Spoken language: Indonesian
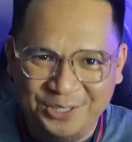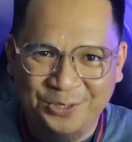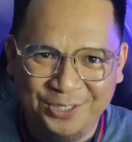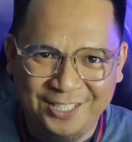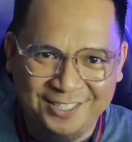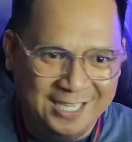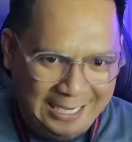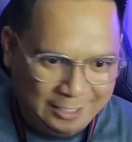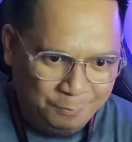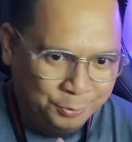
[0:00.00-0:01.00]
Indonesia.
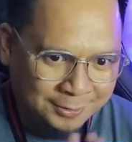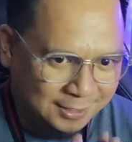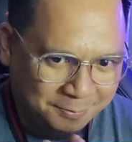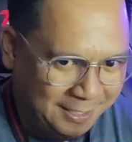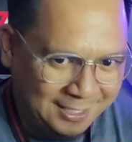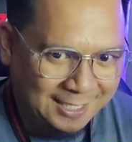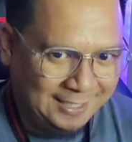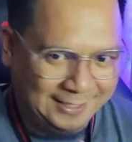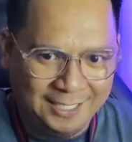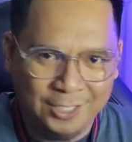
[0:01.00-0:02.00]
Angkel pun sebenarnya
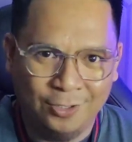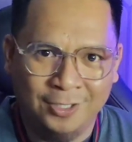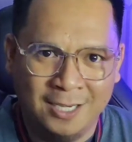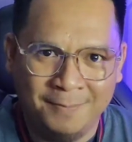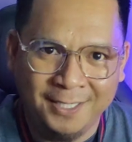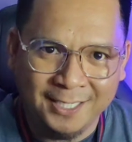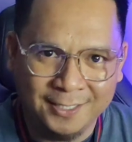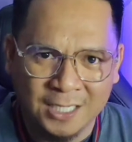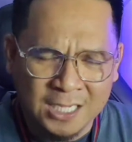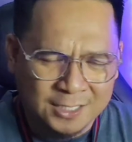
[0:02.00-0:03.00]
nggak tahan nih kalau nggak mandi
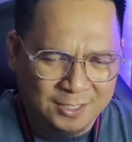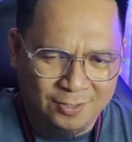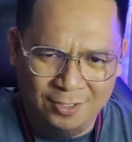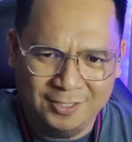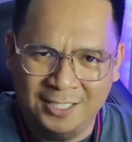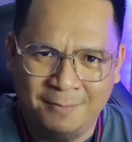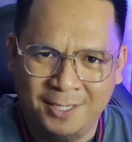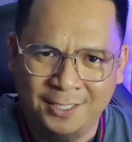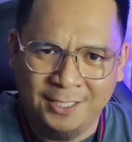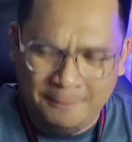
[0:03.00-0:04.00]
guys. So kalau tidak
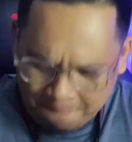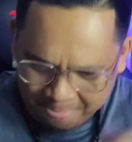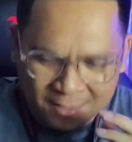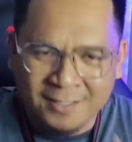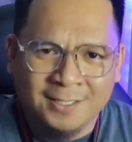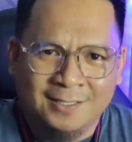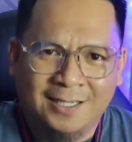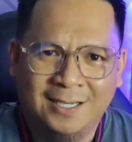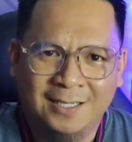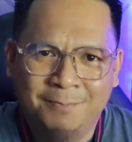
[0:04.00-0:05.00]
mandi nih
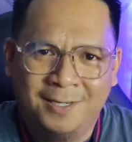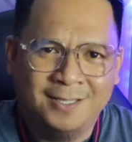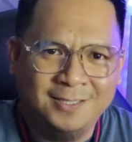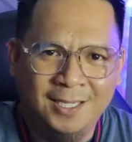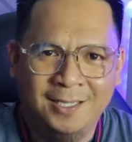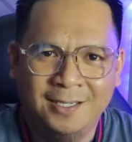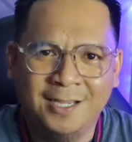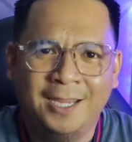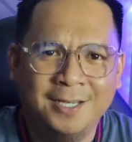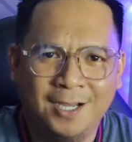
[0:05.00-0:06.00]
akan merasa
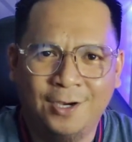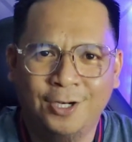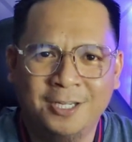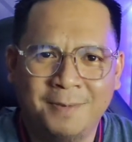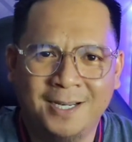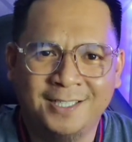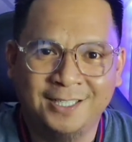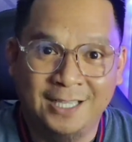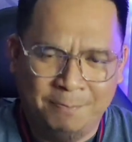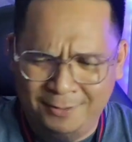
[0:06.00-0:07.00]
nggak enak kalau di badan
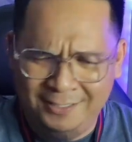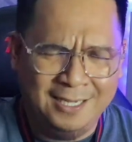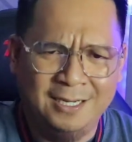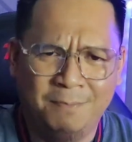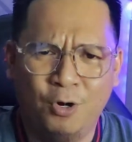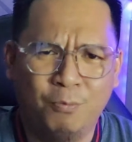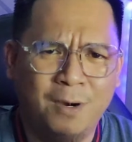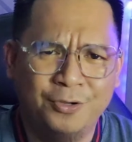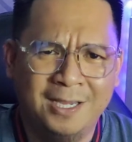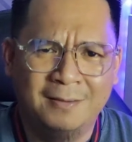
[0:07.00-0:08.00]
kita. Mesti ada
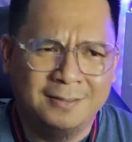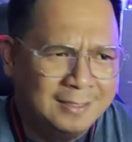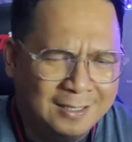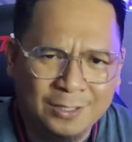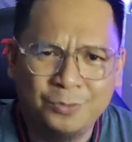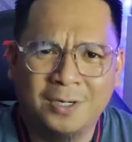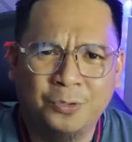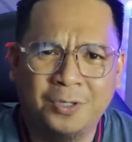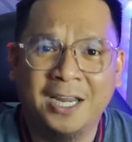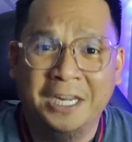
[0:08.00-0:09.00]
bau-bau yang eh,
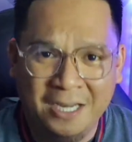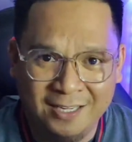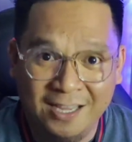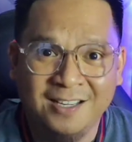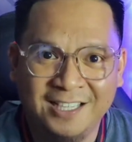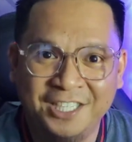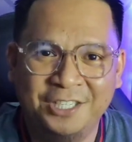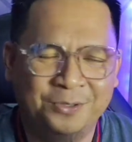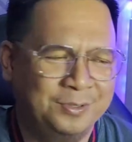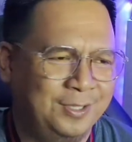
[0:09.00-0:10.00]
kurang-kurang uh, enak ya kayak
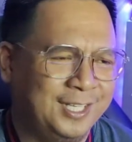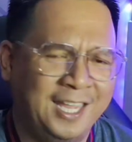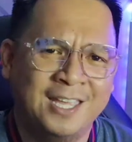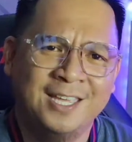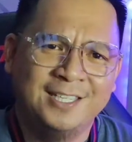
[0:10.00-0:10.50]
gitu. Oke. Okay.